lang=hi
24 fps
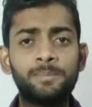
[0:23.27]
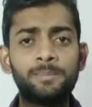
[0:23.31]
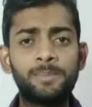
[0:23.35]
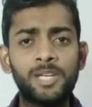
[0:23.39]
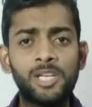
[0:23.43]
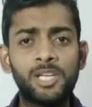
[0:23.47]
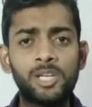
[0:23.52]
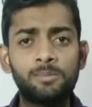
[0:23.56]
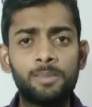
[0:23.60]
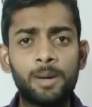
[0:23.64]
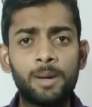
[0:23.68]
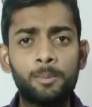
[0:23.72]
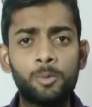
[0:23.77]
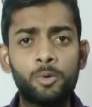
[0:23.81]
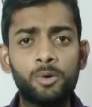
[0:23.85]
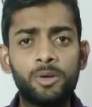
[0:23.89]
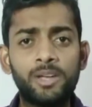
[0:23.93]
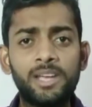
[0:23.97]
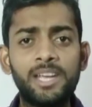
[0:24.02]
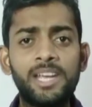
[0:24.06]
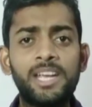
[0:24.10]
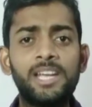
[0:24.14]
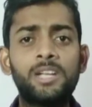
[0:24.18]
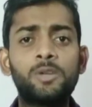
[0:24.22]
इस वीडियो में
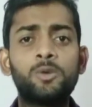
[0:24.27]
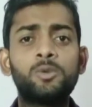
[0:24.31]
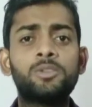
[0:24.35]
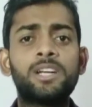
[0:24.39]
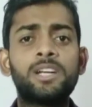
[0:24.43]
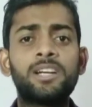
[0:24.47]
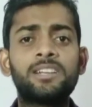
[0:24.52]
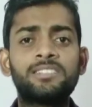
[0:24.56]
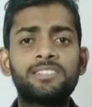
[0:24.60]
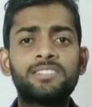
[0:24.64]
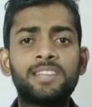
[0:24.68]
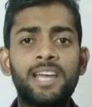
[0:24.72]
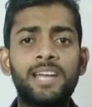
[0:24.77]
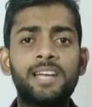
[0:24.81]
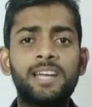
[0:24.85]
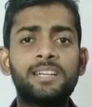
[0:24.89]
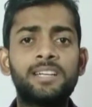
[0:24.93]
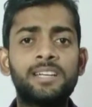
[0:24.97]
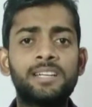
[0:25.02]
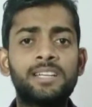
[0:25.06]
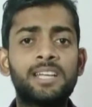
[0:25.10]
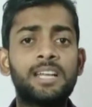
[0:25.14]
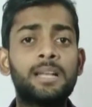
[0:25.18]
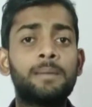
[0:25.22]
आपको ए टू जेड सारी
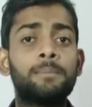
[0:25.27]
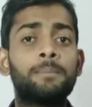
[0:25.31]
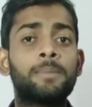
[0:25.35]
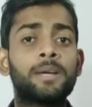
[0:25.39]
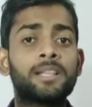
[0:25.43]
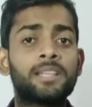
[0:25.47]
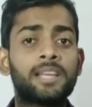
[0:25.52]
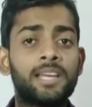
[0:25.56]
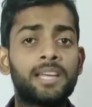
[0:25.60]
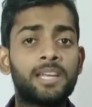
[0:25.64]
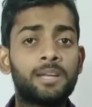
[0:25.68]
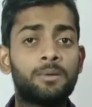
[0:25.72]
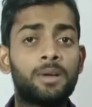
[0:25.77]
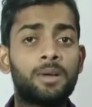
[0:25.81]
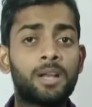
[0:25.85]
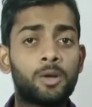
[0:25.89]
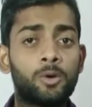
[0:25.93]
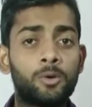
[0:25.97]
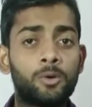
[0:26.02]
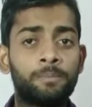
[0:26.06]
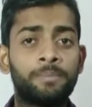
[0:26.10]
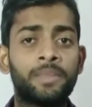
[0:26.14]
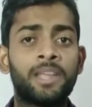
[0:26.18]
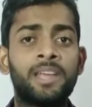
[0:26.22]
डिटेल बताने
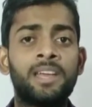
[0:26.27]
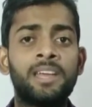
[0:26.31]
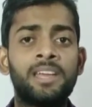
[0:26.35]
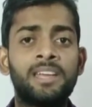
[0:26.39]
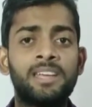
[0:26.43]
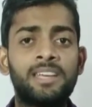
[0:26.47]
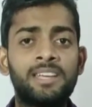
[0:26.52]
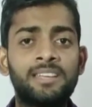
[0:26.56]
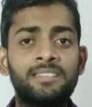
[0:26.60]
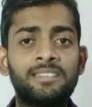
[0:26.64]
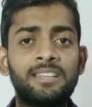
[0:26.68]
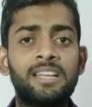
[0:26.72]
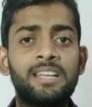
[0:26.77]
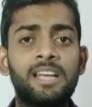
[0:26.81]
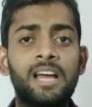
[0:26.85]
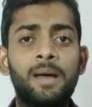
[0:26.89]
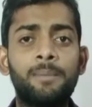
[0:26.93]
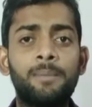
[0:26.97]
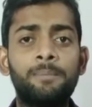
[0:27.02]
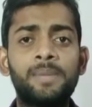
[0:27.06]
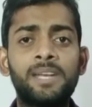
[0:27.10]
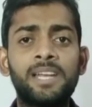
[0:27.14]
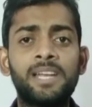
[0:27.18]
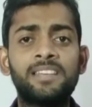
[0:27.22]
वाला हूँ इसलिए
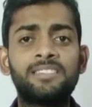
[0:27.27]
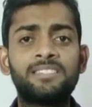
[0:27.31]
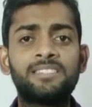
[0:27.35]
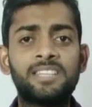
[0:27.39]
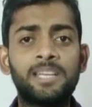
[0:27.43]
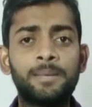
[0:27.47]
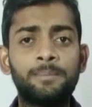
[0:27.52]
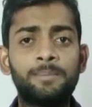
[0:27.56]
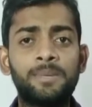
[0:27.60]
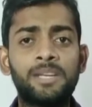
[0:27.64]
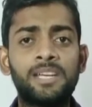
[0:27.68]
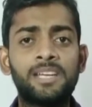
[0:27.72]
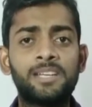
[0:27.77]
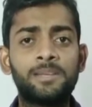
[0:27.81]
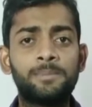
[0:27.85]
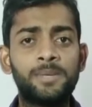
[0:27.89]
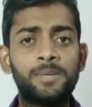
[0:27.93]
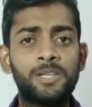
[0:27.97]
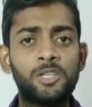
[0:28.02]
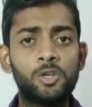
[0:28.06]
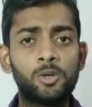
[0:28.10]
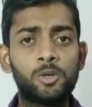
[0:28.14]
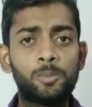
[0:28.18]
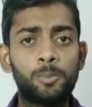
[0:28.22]
आप बिना स्किप किए इस
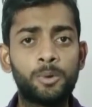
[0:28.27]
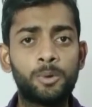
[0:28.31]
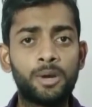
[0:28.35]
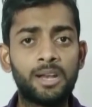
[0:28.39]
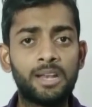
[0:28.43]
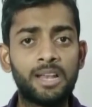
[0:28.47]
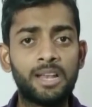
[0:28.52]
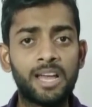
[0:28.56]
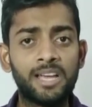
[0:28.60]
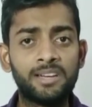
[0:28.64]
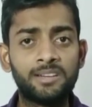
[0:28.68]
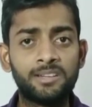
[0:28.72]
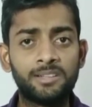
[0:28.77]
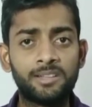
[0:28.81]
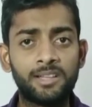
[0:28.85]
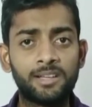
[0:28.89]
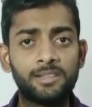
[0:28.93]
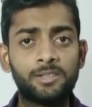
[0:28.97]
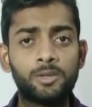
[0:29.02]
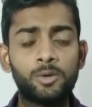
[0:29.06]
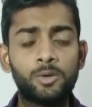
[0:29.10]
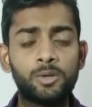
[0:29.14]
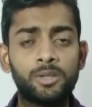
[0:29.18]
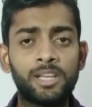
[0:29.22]
वीडियो को पूरा लास्ट
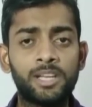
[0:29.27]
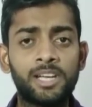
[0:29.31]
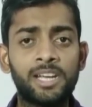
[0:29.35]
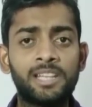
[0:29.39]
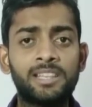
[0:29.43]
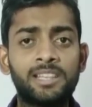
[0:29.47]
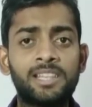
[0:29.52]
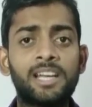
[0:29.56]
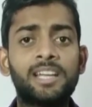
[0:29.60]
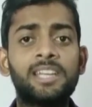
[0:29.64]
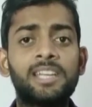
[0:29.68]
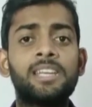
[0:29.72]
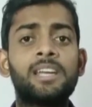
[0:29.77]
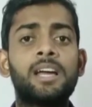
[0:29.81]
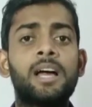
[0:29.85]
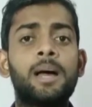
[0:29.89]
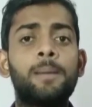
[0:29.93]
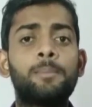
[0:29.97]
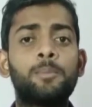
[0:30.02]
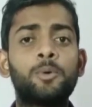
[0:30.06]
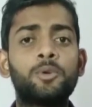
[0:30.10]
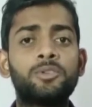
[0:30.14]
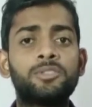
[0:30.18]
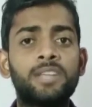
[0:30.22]
तक जरूर देखें ताकि
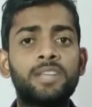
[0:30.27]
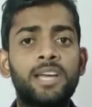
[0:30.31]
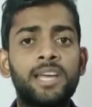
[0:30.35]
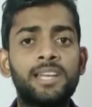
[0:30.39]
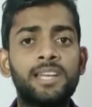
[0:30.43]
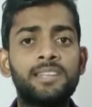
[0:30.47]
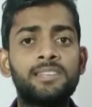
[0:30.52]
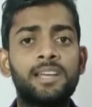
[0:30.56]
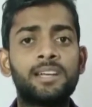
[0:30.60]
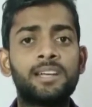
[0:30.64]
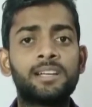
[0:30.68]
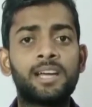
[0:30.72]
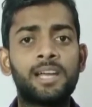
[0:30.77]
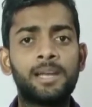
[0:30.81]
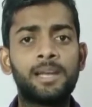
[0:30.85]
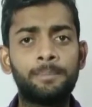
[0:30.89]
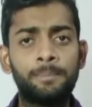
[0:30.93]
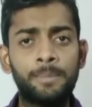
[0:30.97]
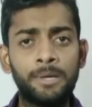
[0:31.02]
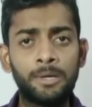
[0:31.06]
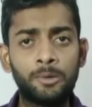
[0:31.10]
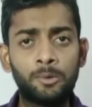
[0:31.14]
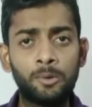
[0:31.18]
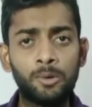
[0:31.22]
आपको सारी जानकारी
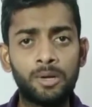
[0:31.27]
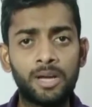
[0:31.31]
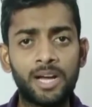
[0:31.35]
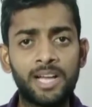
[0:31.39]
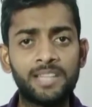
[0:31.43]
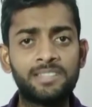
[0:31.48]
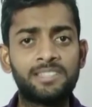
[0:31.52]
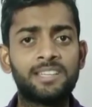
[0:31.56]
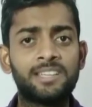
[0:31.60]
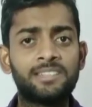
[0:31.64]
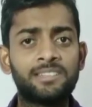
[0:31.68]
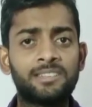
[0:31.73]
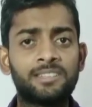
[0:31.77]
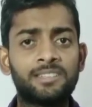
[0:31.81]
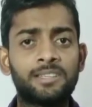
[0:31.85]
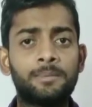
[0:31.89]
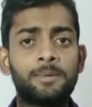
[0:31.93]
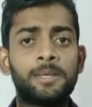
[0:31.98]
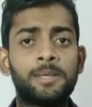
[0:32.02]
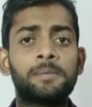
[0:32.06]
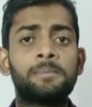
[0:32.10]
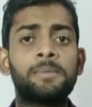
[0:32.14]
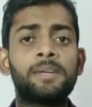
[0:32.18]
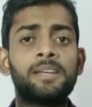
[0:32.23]
बिल्कुल अच्छे से
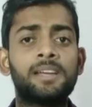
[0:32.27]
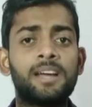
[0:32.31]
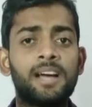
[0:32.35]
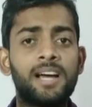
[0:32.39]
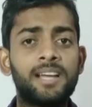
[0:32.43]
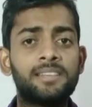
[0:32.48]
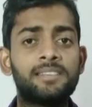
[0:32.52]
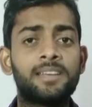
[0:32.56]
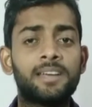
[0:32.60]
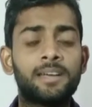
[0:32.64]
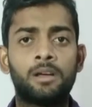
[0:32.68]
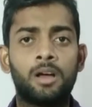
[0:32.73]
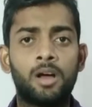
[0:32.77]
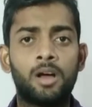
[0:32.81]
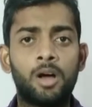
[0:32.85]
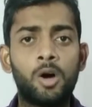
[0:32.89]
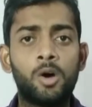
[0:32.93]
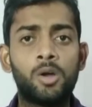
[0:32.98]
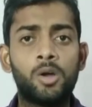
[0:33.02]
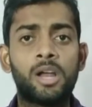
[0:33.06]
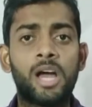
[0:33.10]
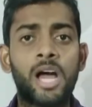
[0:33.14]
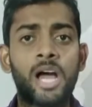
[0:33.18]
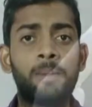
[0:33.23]
समझ में आ जाए
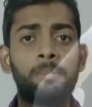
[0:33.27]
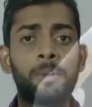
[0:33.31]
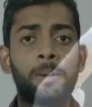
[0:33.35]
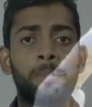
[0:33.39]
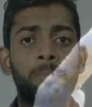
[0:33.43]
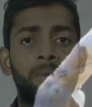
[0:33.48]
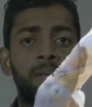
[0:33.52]
और आप